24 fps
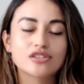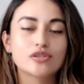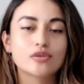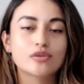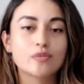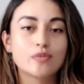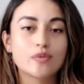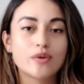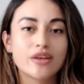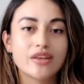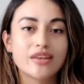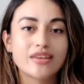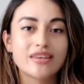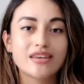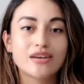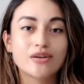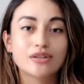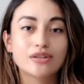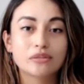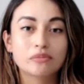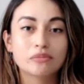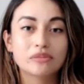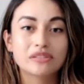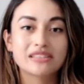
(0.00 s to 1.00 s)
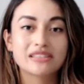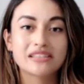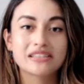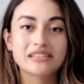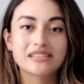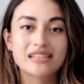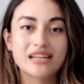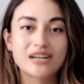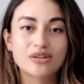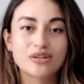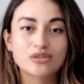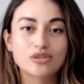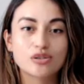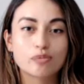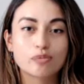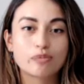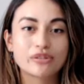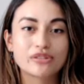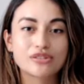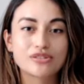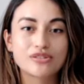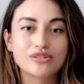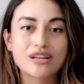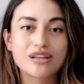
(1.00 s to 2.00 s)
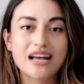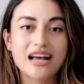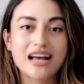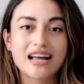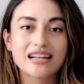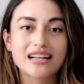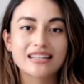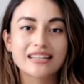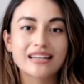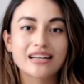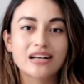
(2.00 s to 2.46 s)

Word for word: Yo me dedico a temas de desarrollo personal,